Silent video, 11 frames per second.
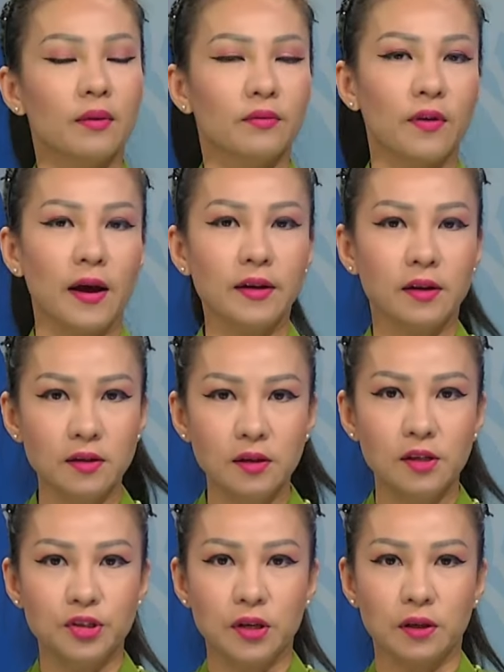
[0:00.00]
phải cử
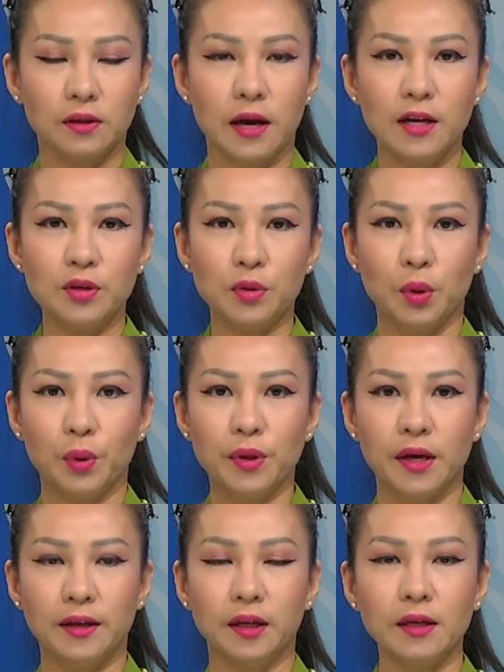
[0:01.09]
người trực để xua đuổi
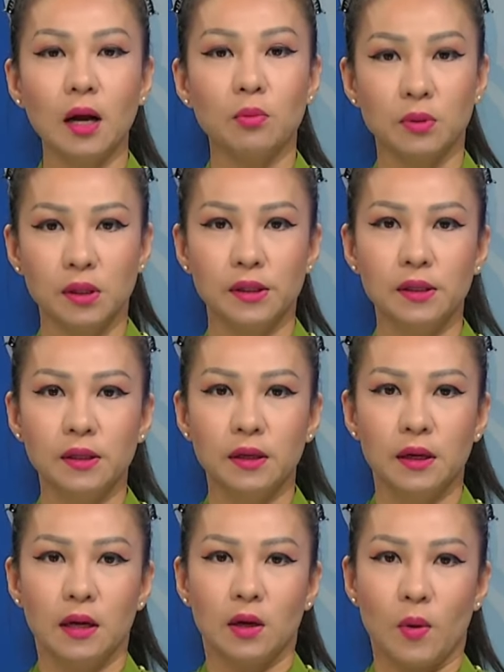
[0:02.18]
khỉ tấn công người.
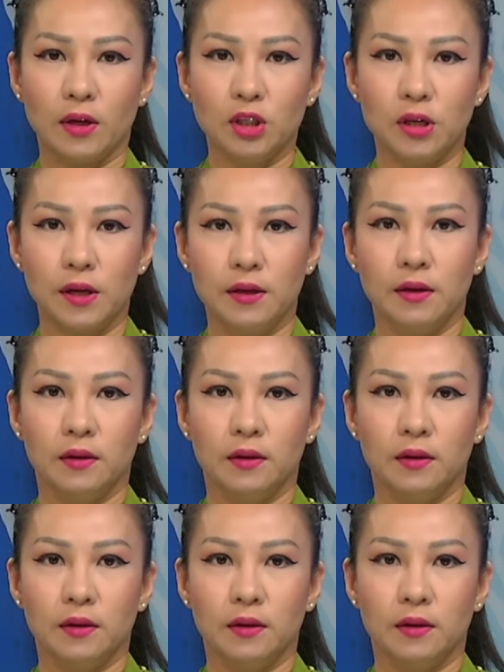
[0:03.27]
Quảng Trị